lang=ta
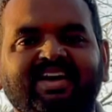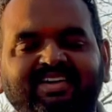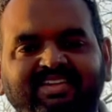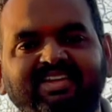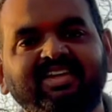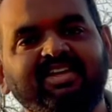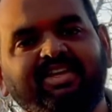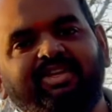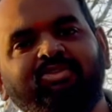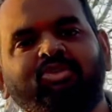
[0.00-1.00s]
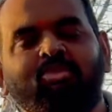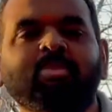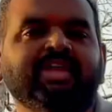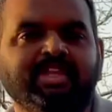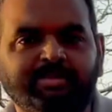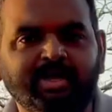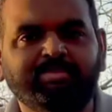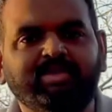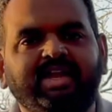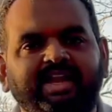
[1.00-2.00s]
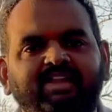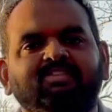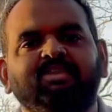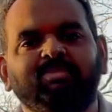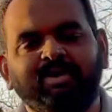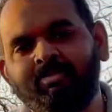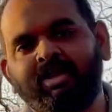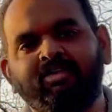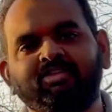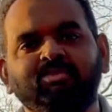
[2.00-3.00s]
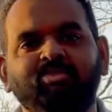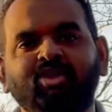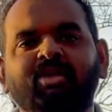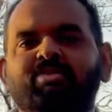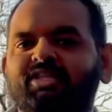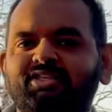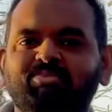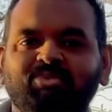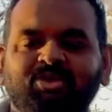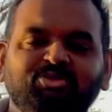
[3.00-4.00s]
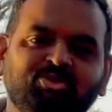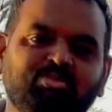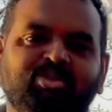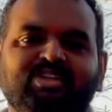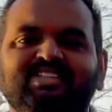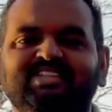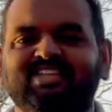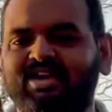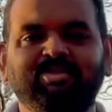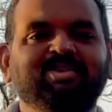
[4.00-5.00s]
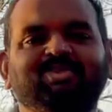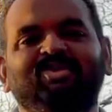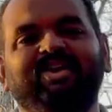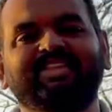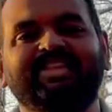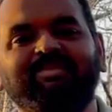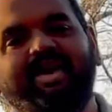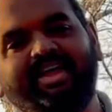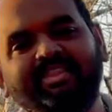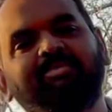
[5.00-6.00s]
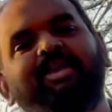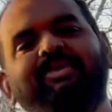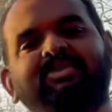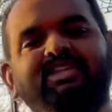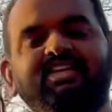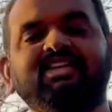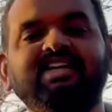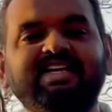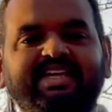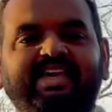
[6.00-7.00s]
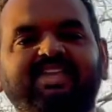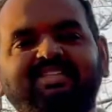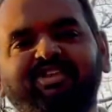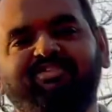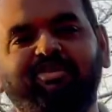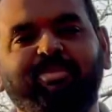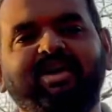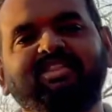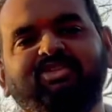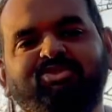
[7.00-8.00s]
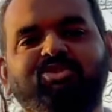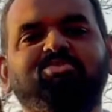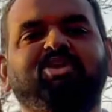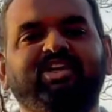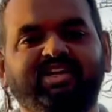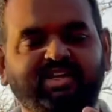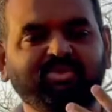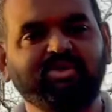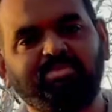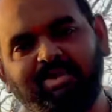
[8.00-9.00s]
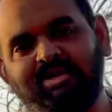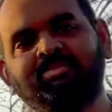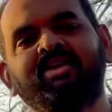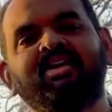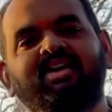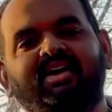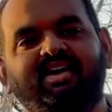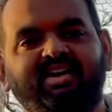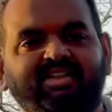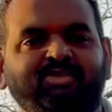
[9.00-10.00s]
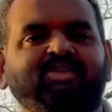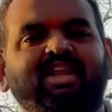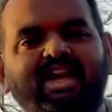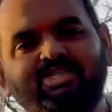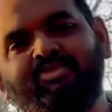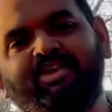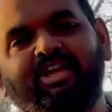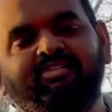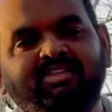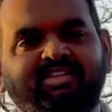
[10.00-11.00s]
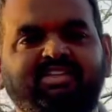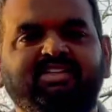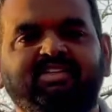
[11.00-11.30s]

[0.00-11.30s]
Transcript: ஆகுது இது வந்து ரொம்ப எதிர்பார்ப்புக்கு இடையில வந்த படம் ஆனால் வந்து புளியை பார்த்து பூனை சூடு போட்டுக்கிச்சு அப்படின்னு சொல்லுவாங்க தெரியுமா அந்த மாதிரி வந்துட்டு கேஜிஎஃப்பை பார்த்து சூடு போட்டுக்கிட்ட ஒரு படம் இது வந்து லாஸ்ட் வீக்கே வந்துட்டு